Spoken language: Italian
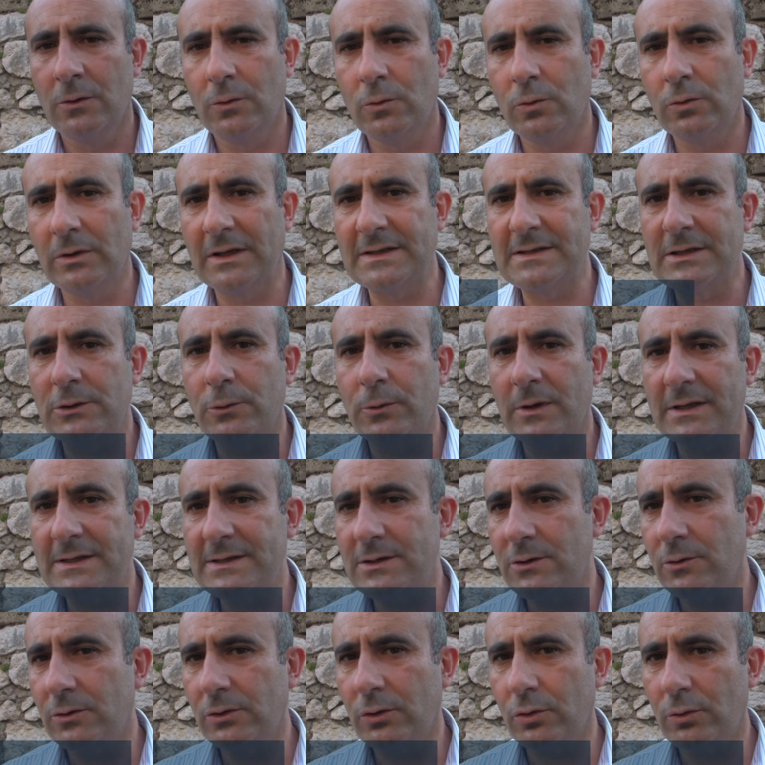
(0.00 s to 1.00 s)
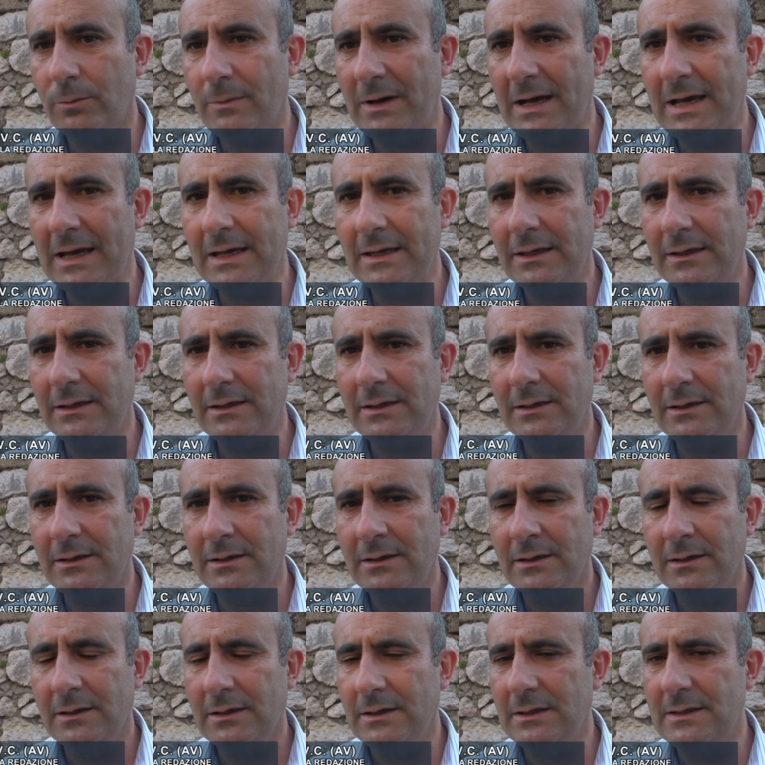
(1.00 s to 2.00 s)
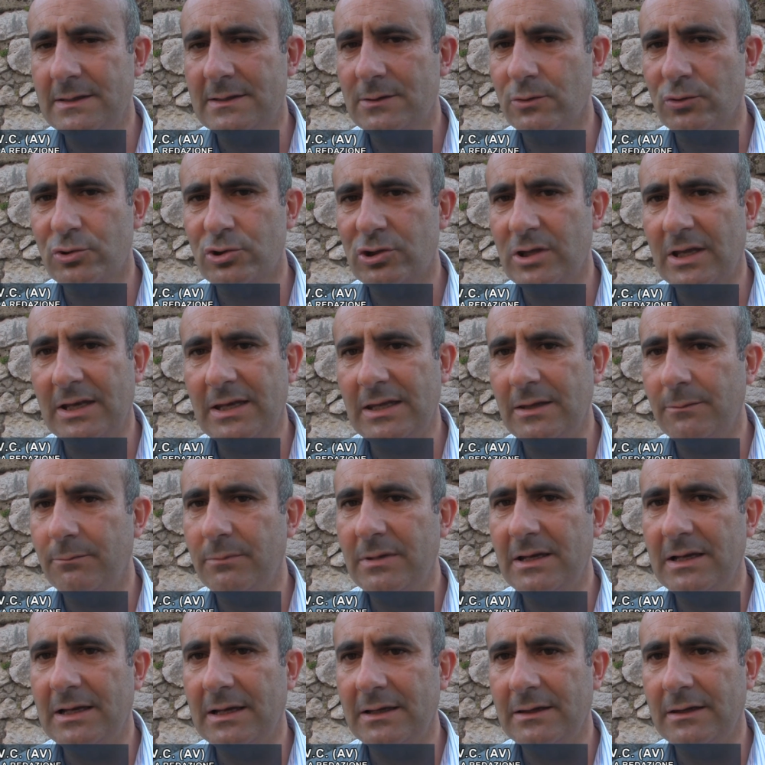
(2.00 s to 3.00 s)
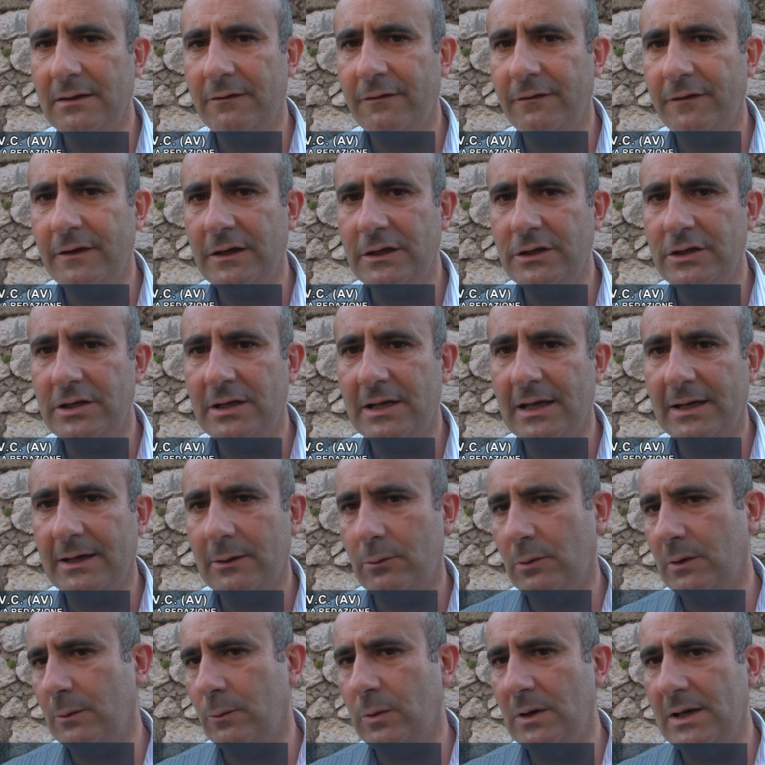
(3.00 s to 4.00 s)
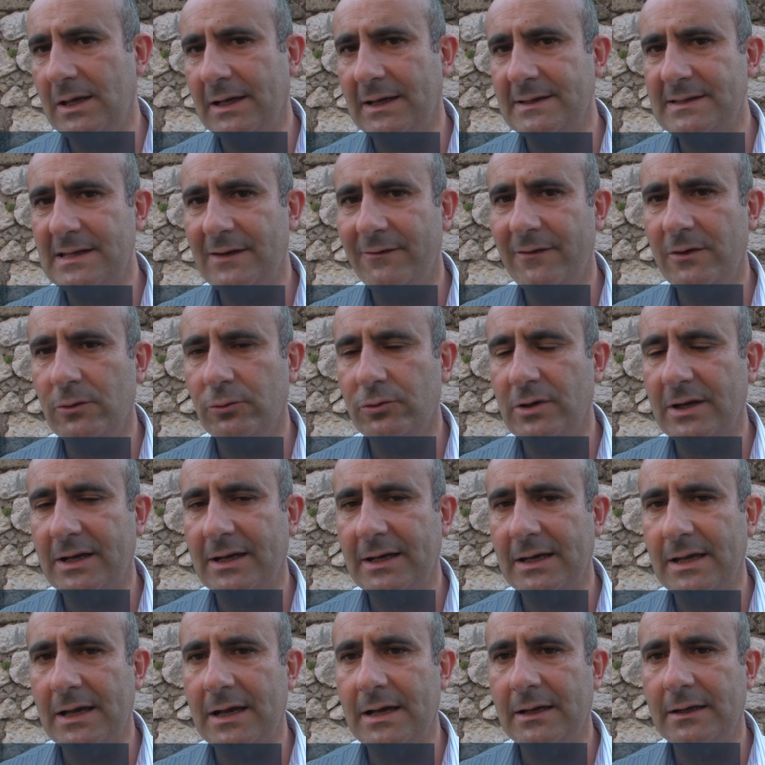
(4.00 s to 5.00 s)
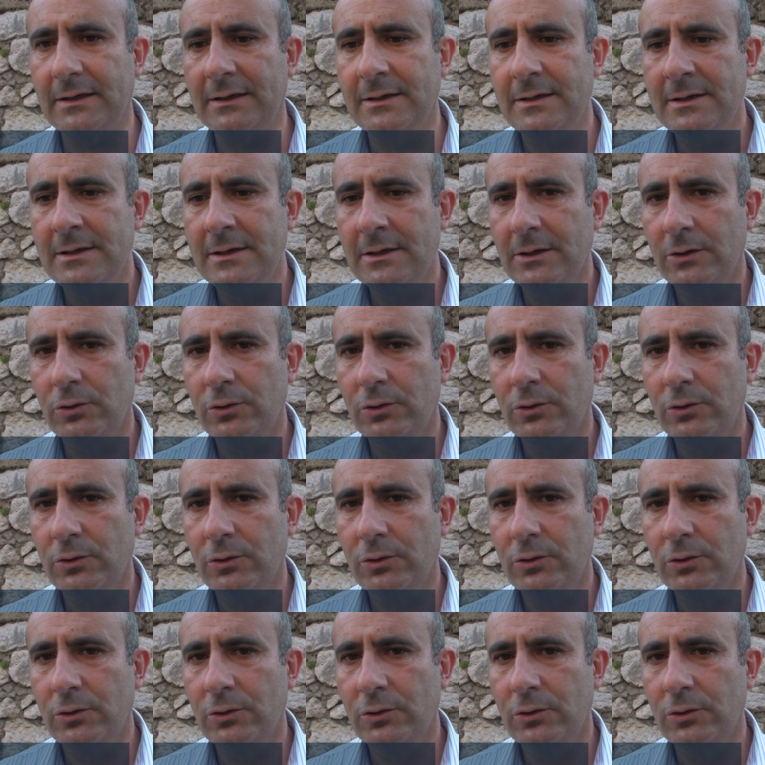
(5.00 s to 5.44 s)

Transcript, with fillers: una situazione ormai insostenibile, difficile che quella che si è venuta a creare.